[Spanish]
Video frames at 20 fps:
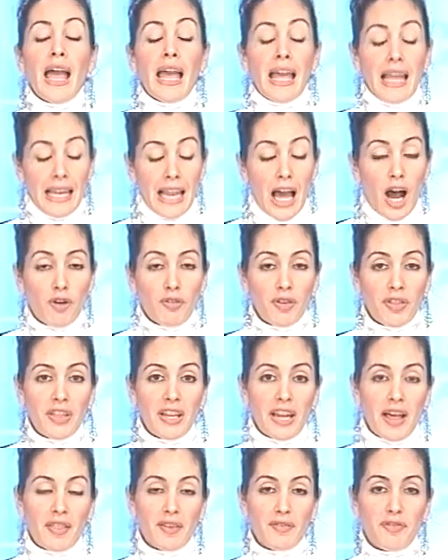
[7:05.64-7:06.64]
La
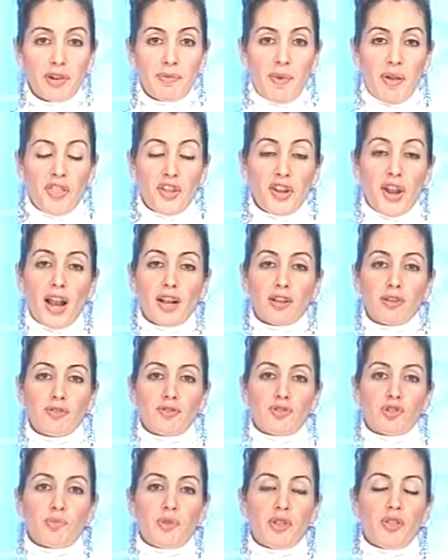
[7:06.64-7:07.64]
Oficina de Información al
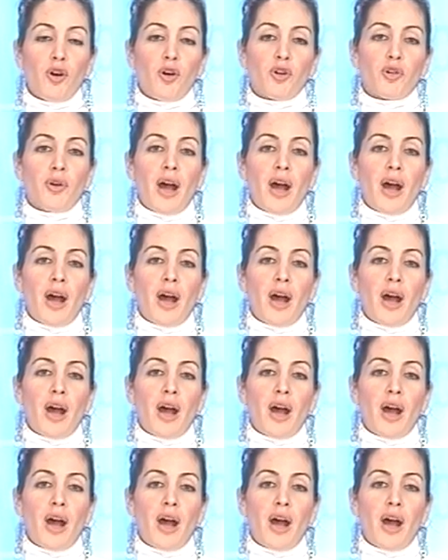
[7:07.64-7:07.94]
Consumidor